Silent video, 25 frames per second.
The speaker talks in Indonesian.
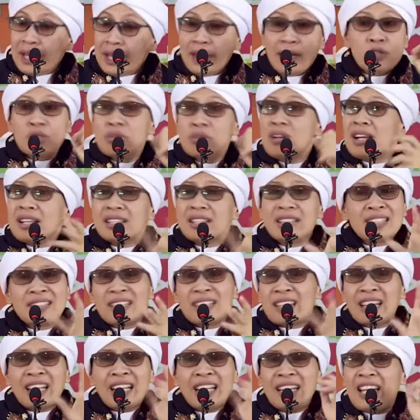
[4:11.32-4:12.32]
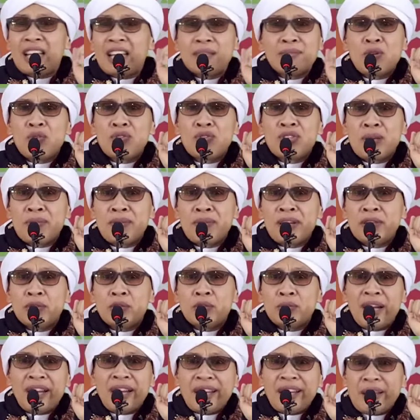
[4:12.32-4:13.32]
Ini sudah kita sering lihat manusia
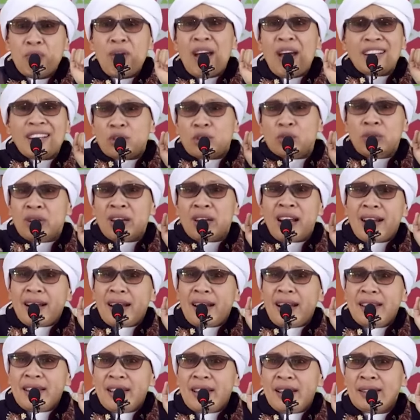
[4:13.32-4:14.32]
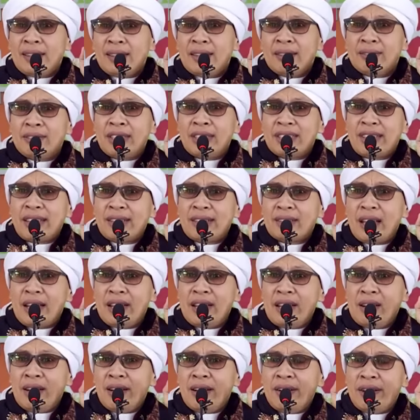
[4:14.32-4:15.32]
begitu. Makanya waris itu nerakanya yang gede,
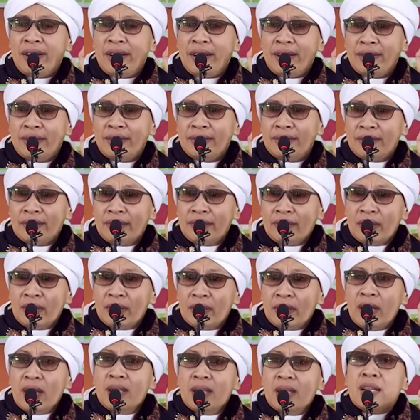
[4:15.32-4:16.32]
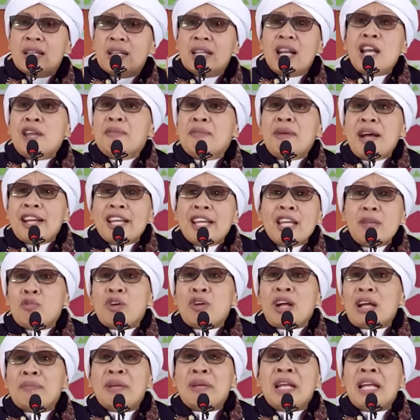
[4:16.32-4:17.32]
setan yang gede. Segera dibagi,
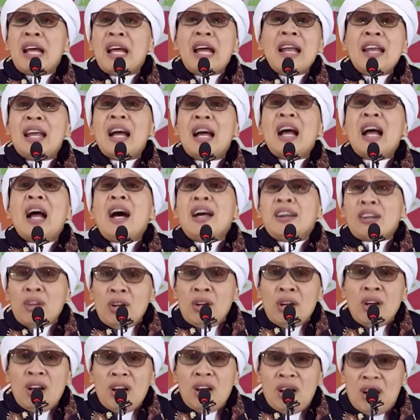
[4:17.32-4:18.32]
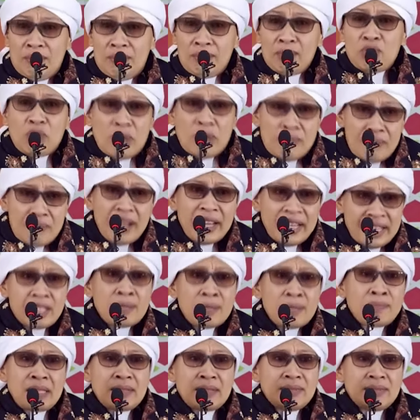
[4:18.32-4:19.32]
bukan milik Anda, haram. juga bagi
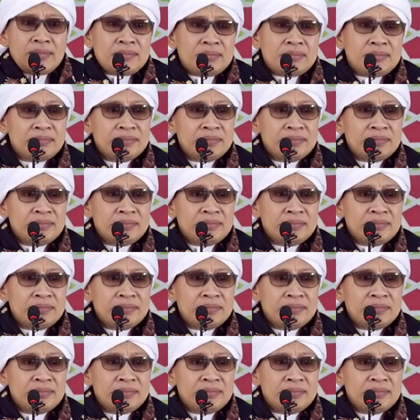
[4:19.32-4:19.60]
cepat.